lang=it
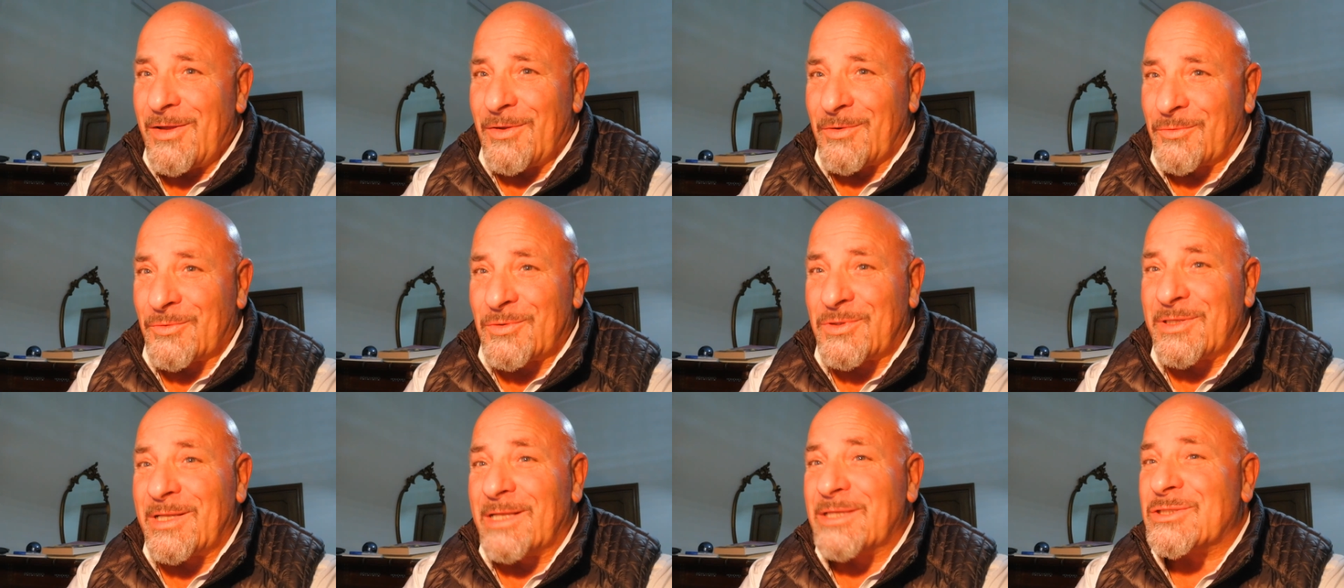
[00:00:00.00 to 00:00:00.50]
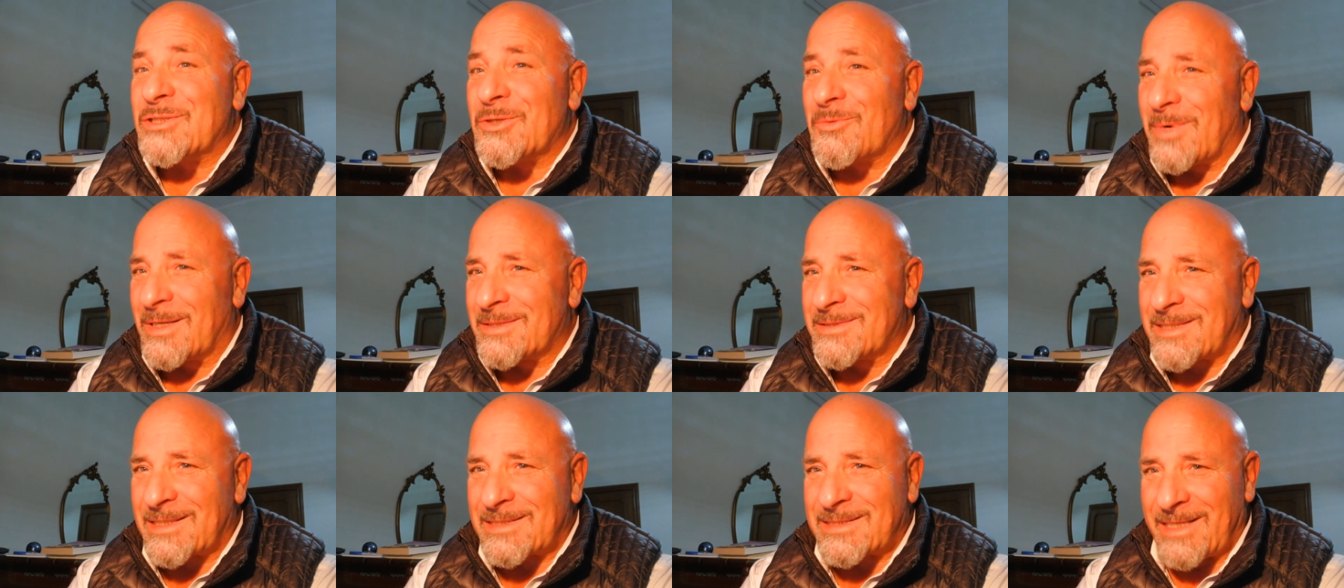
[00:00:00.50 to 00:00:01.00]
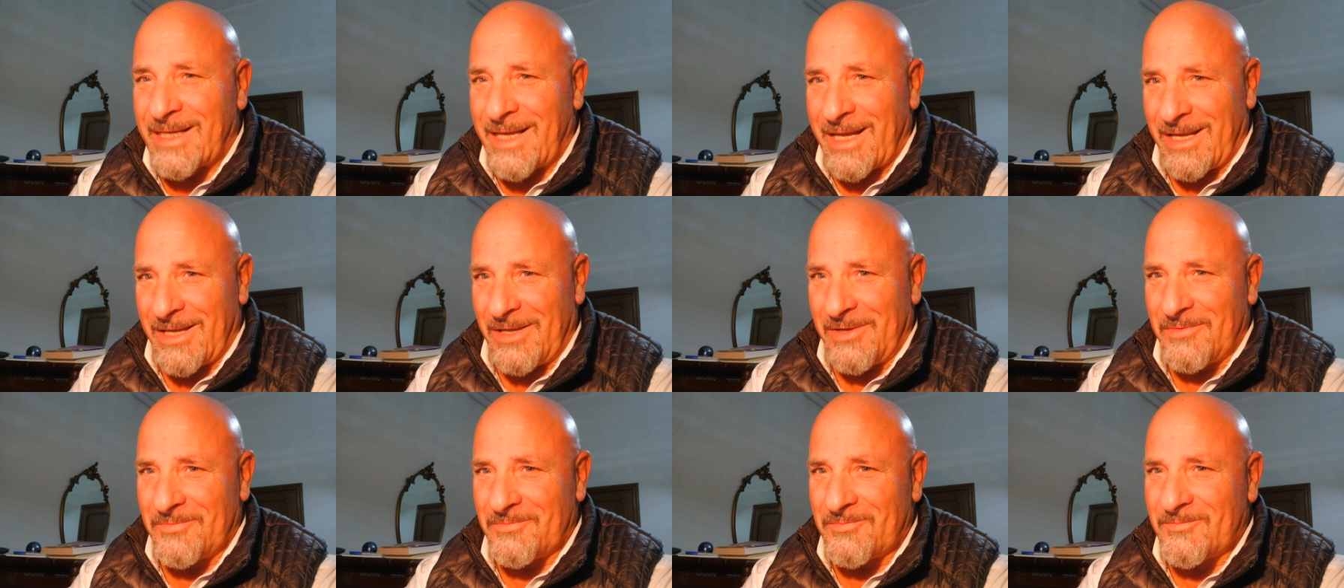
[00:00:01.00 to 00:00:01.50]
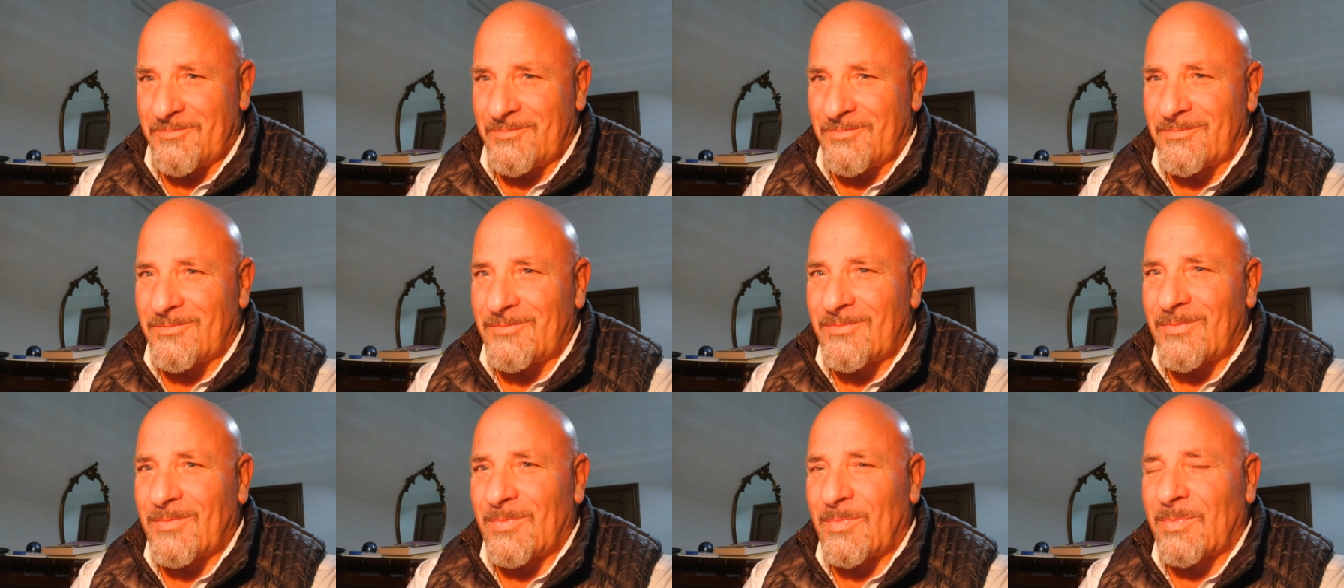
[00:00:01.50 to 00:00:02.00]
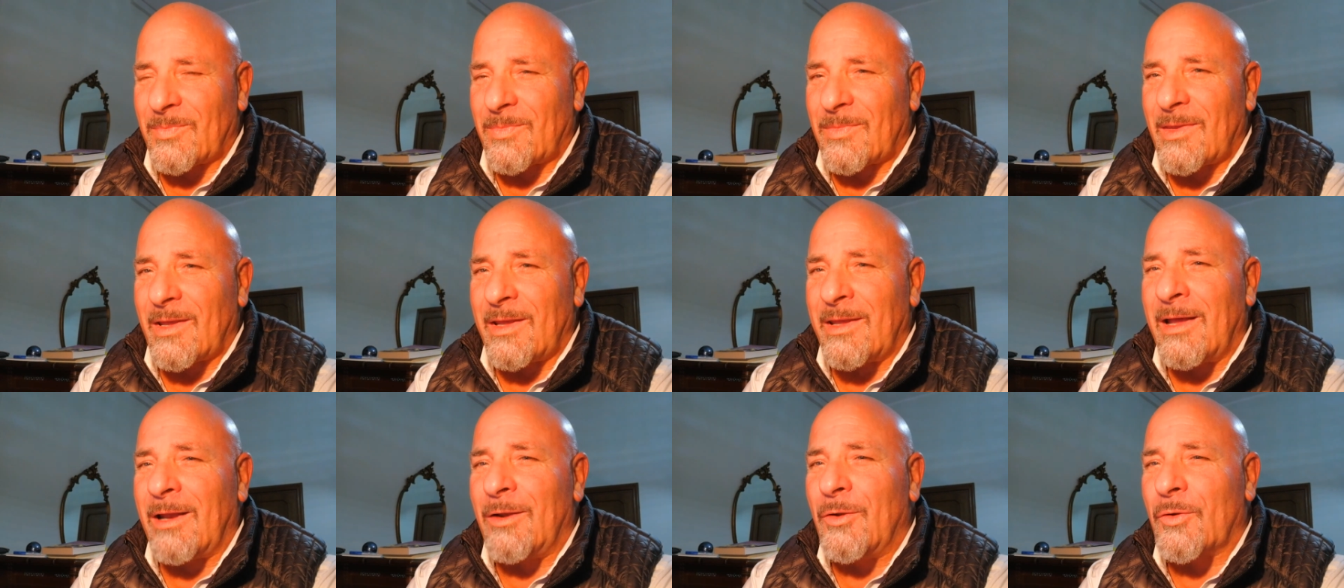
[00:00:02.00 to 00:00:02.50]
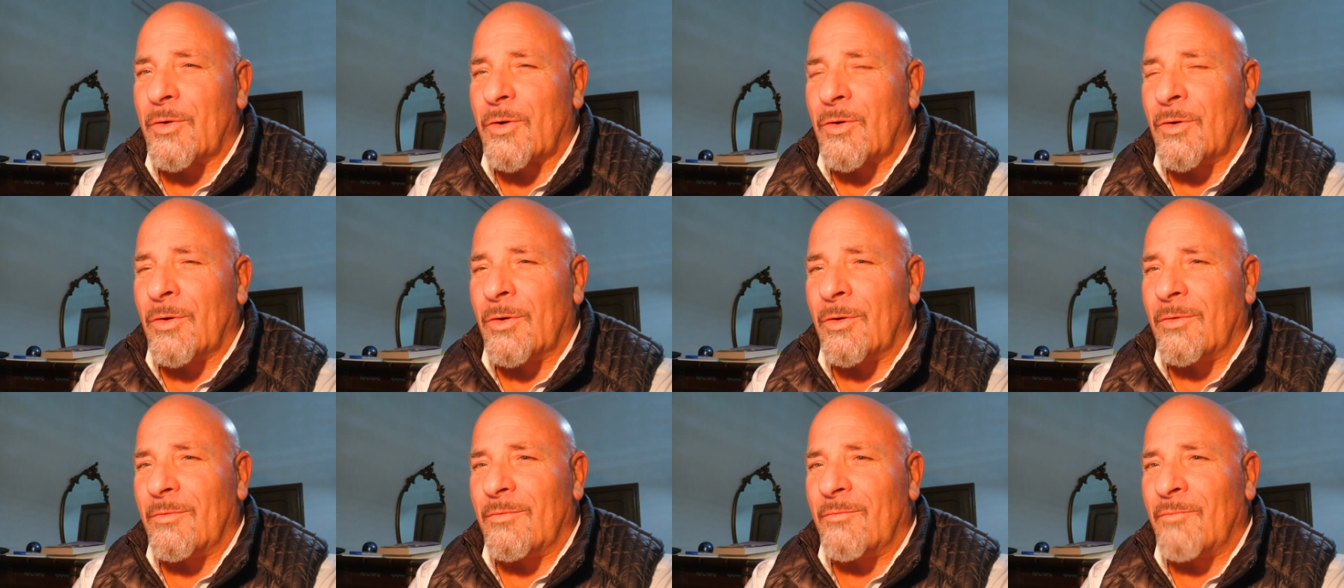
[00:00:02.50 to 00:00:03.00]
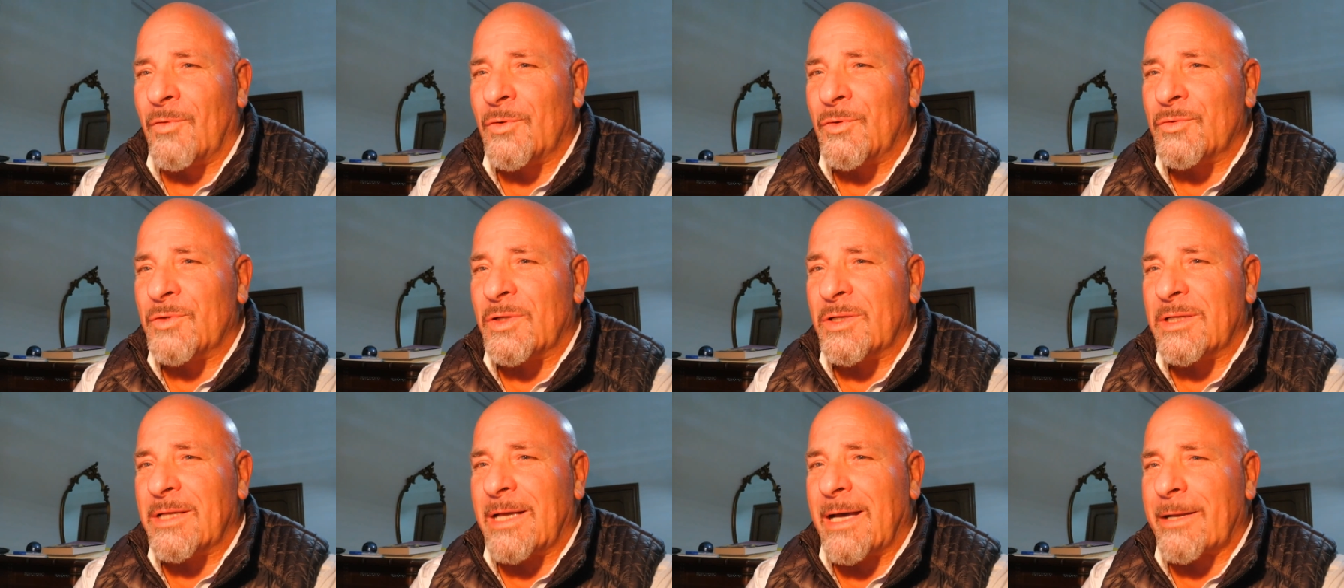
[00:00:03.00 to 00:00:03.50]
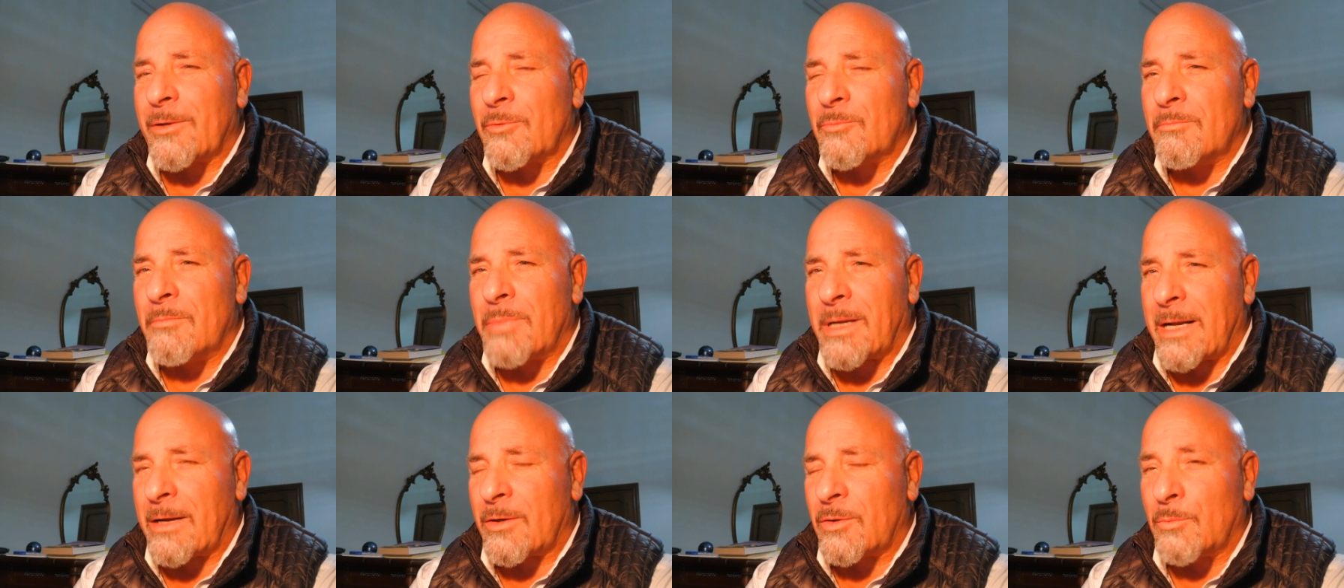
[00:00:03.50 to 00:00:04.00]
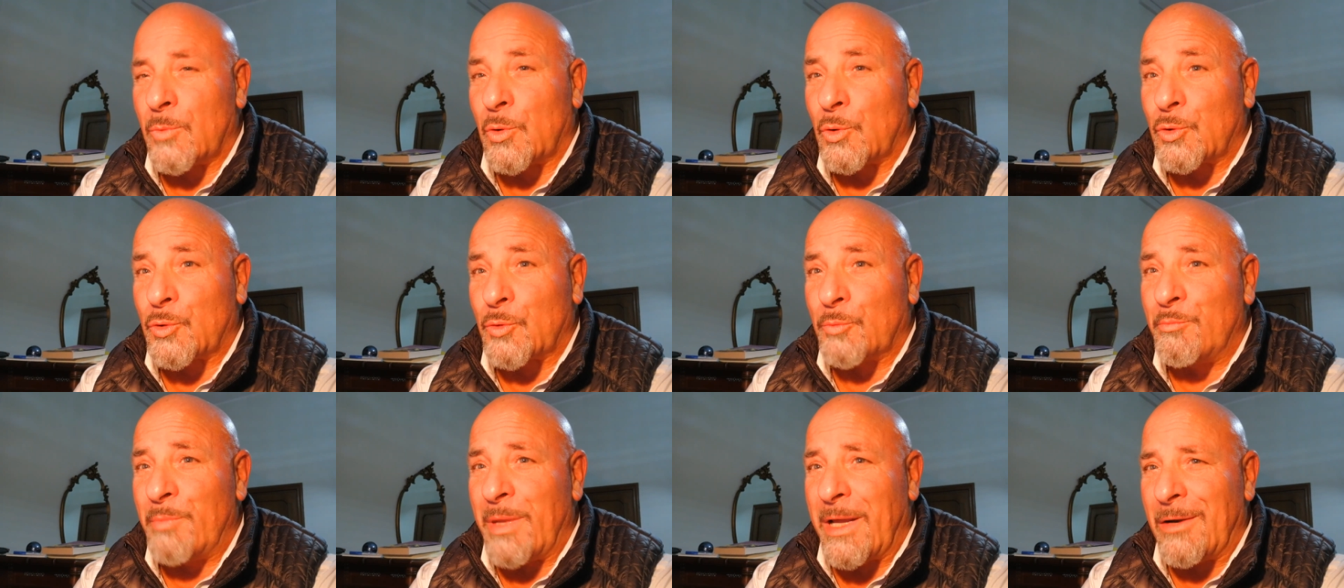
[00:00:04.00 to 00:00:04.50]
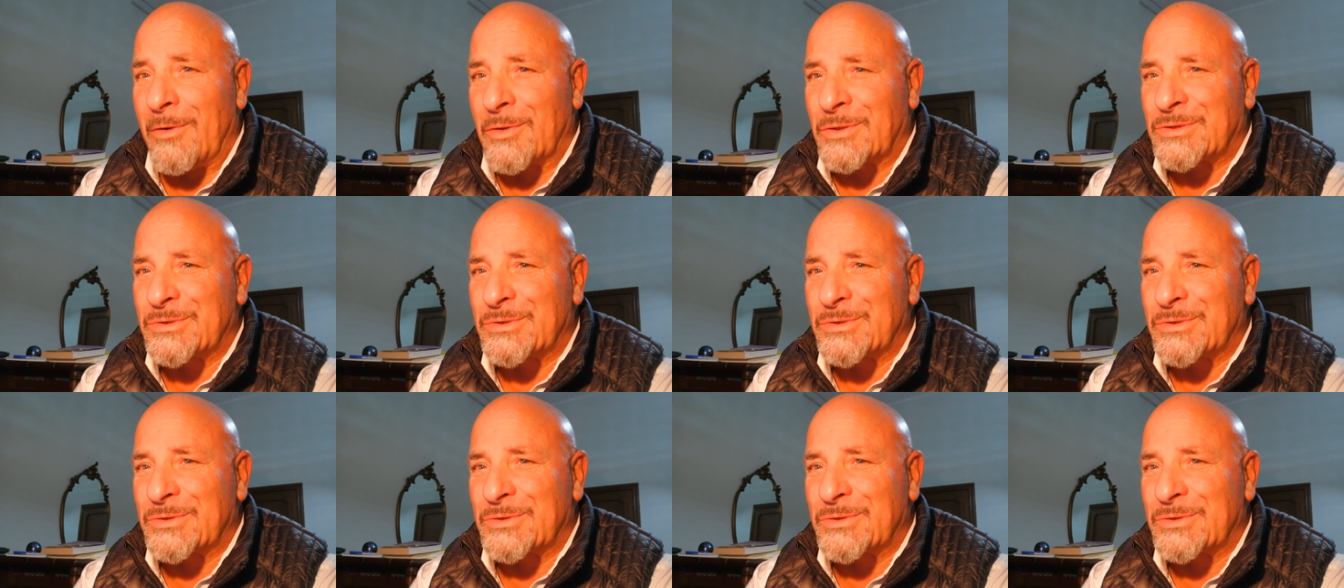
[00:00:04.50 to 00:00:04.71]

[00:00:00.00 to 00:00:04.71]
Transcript: tutti del 56 e a loro voglio dedicare un brano molto bello,